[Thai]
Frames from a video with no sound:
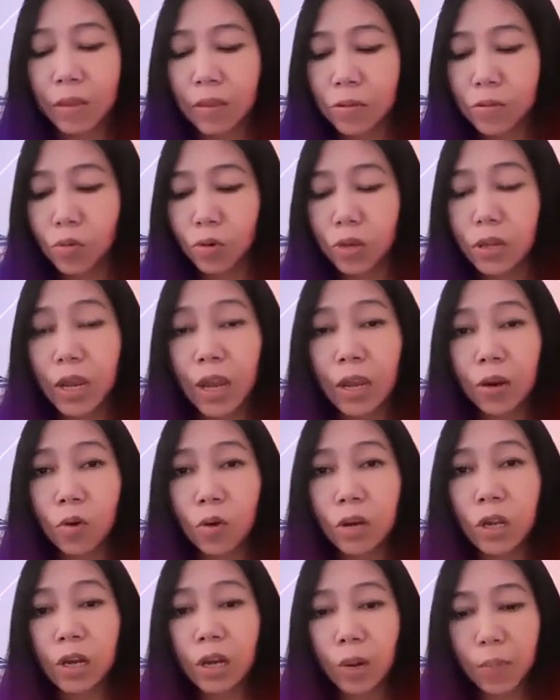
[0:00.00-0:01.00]
ส่วนใหญ่ค
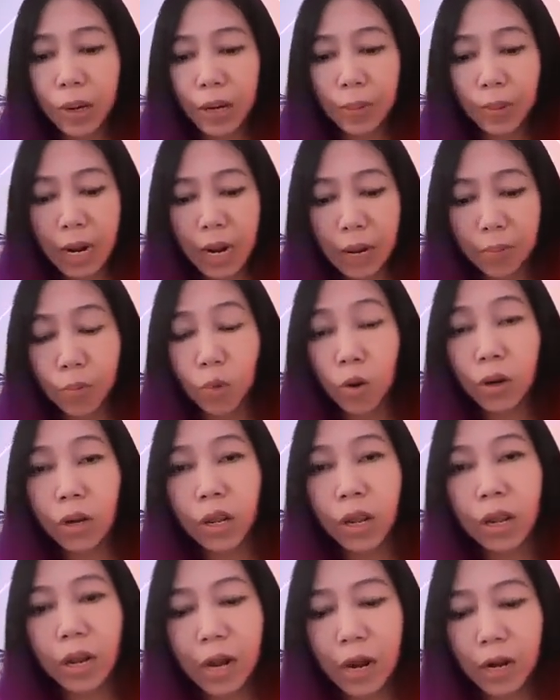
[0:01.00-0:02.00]
นที่เข้ามาทำงาน พวก
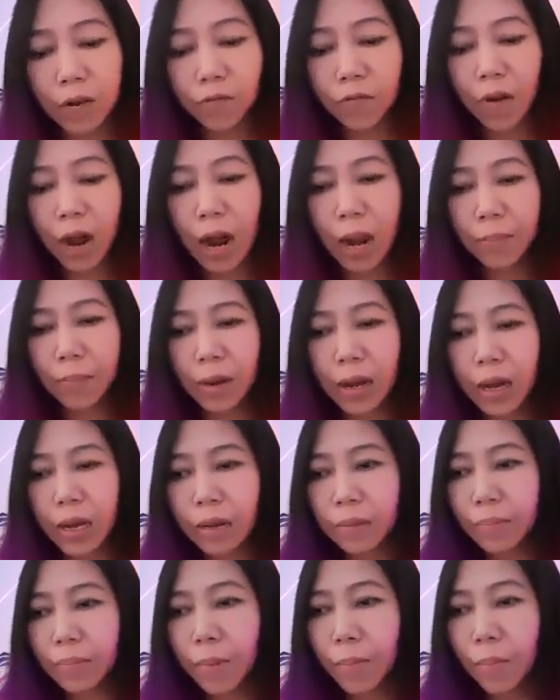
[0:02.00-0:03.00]
นี้งานฟาร์มงาน
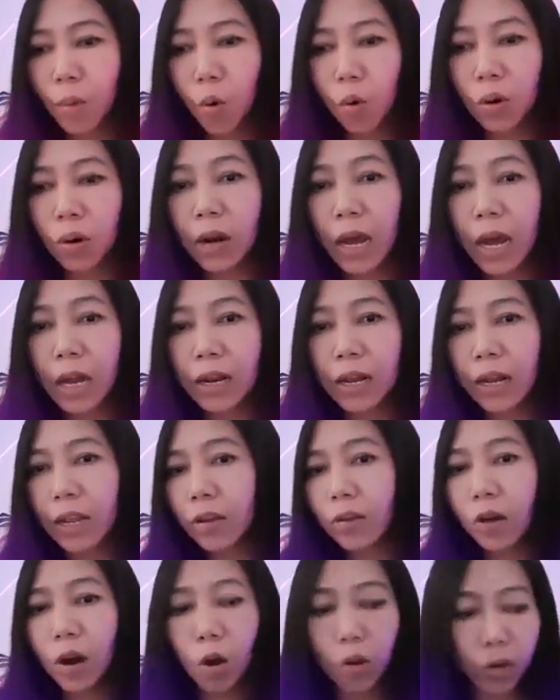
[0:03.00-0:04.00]
ประมงงานอะไร
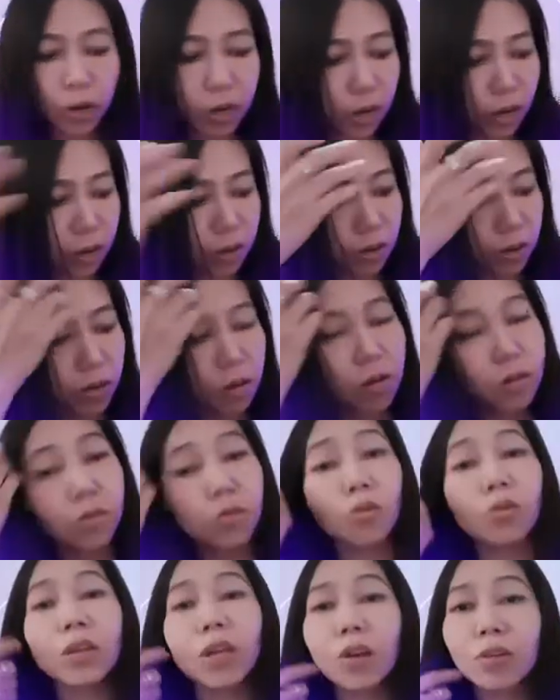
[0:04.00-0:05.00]
ของเขาเนี่ยนะ
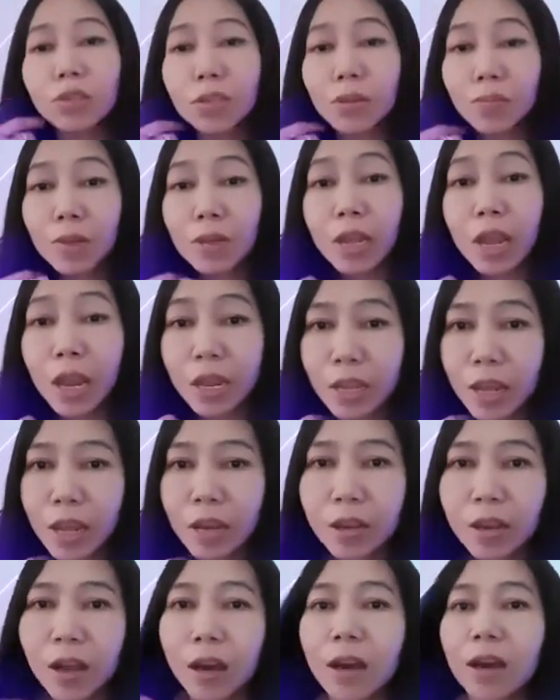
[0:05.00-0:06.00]
ส่วนใหญ่เขาจะมีเอเย่
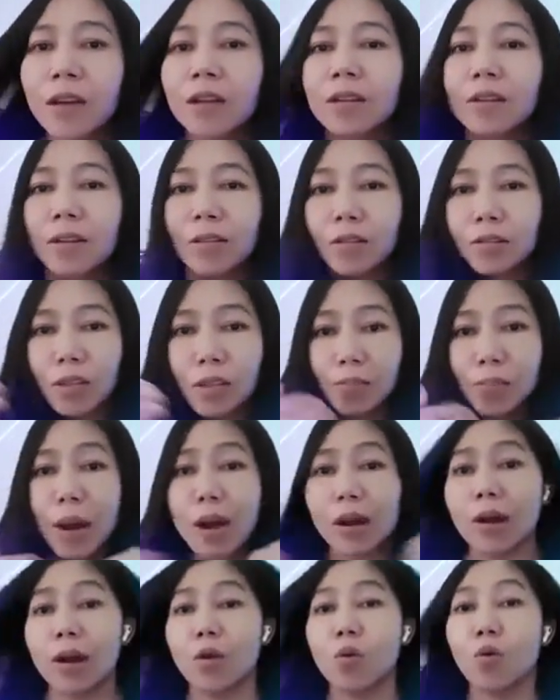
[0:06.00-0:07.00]
นนะคะเขาจะมา
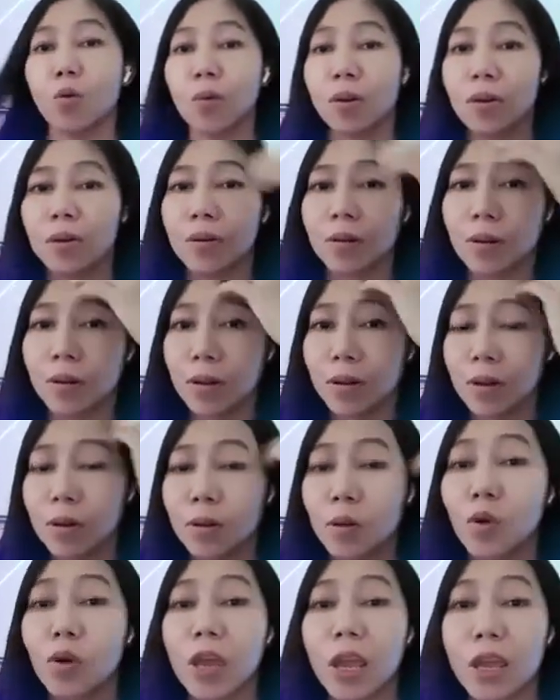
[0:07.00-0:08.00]
โดย
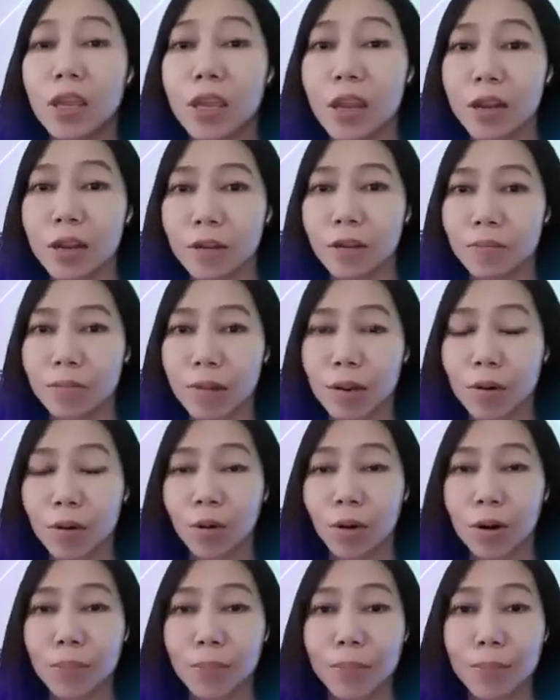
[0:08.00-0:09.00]
โดยเอเย่นมี
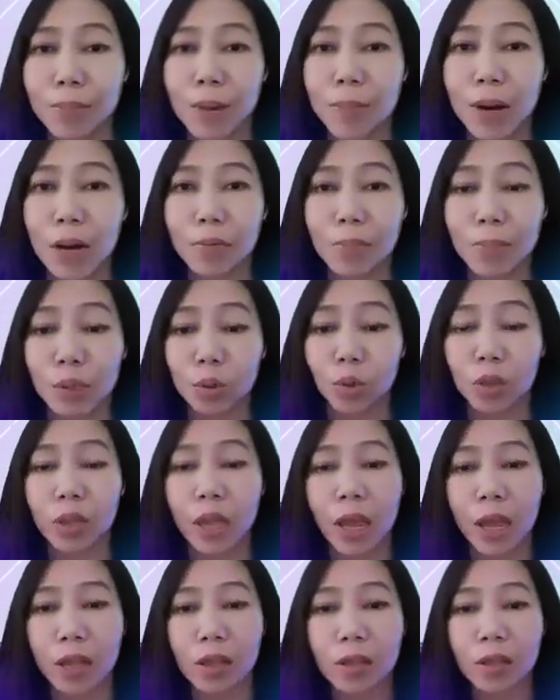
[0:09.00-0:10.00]
ประมาณว่ามีตัว
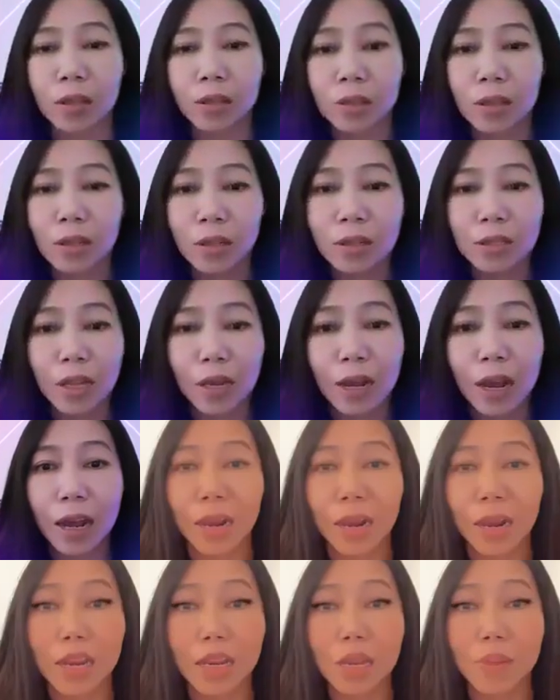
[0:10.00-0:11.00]
แทนจัดหา
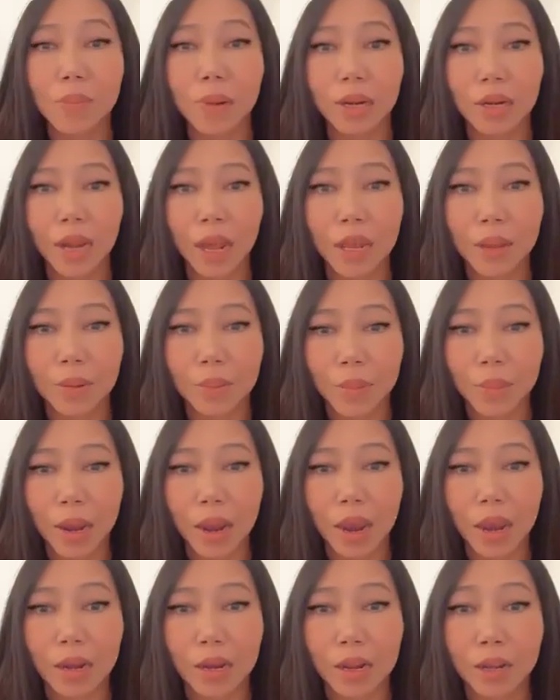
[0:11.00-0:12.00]
งานที่เมืองไทย
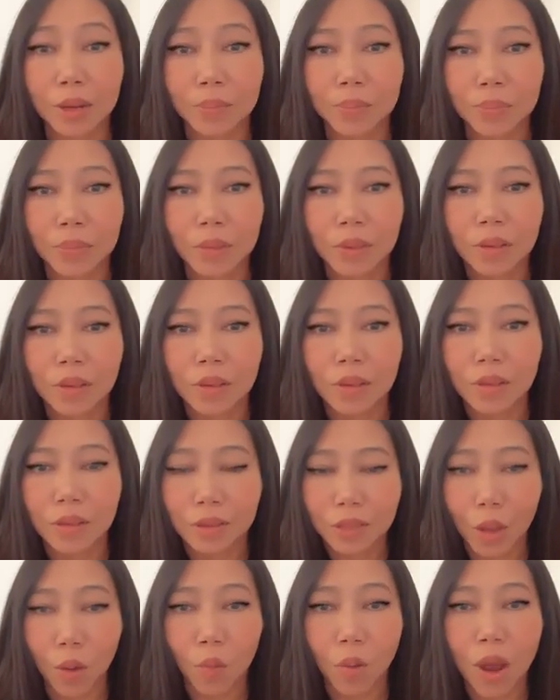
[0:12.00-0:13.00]
มานะคะ
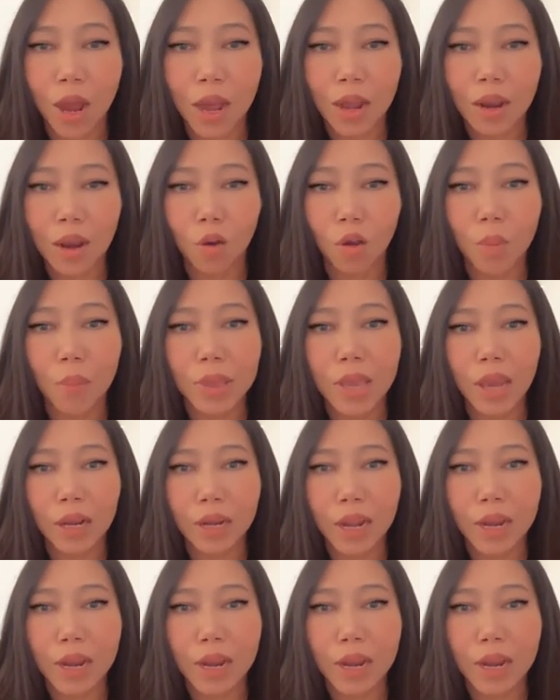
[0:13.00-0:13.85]
แต่ว่าเราก็ไม่อยากแนะ